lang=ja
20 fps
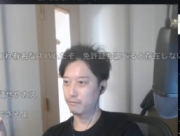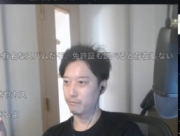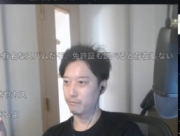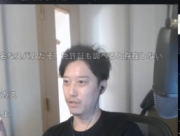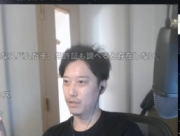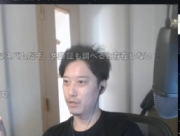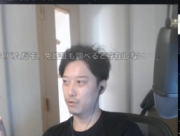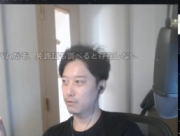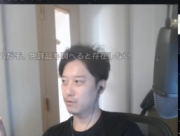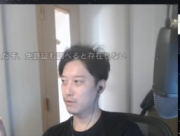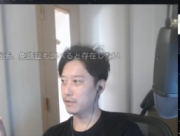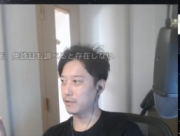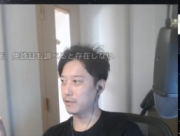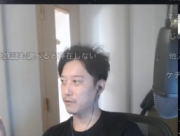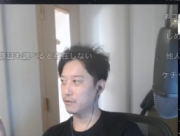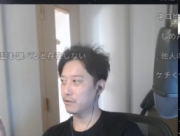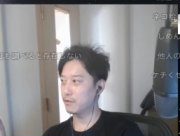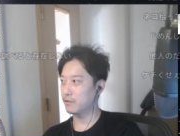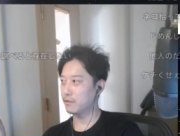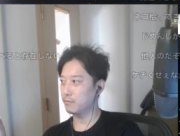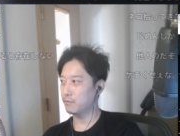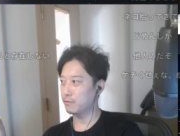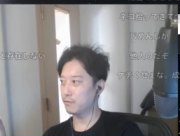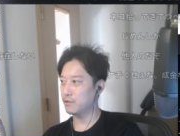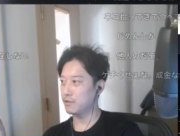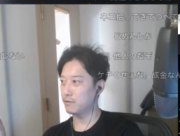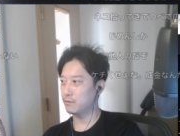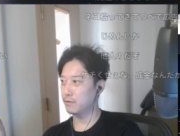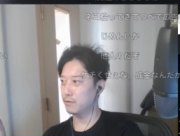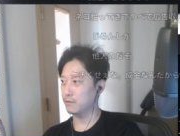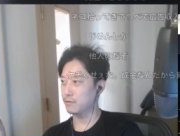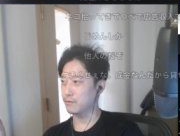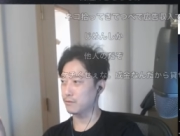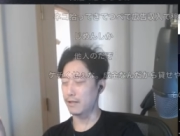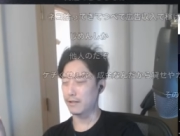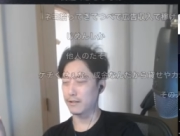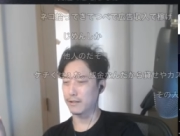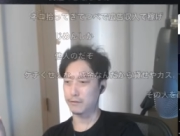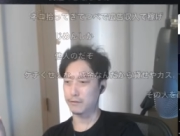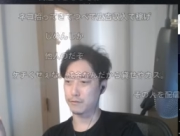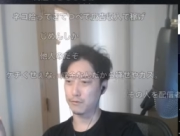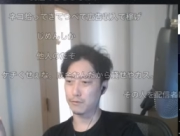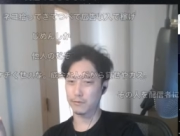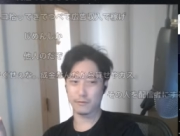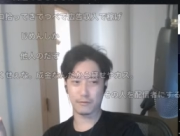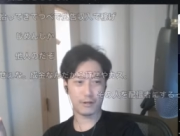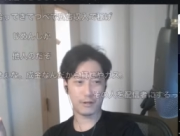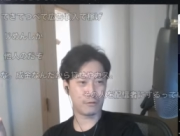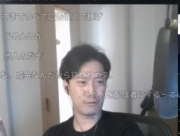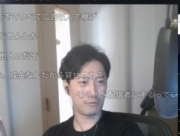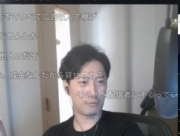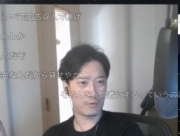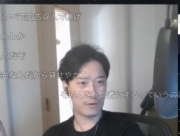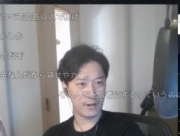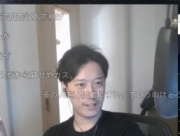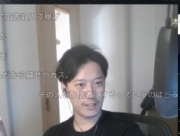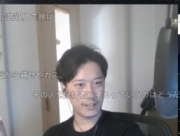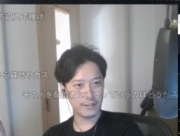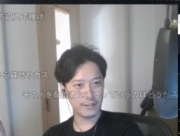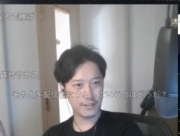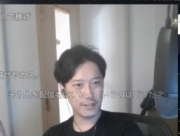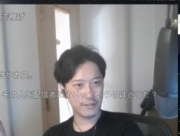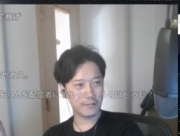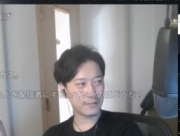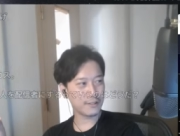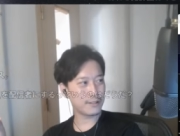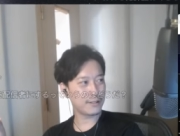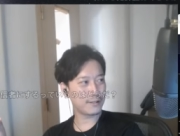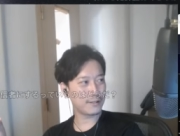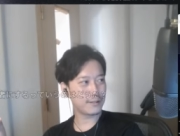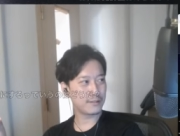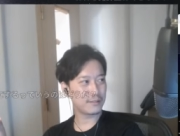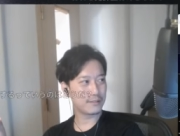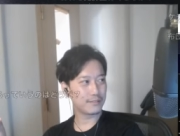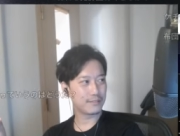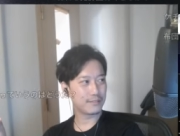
免許証なんていくらでも偽造できるいやなんかそうは思わないんだよな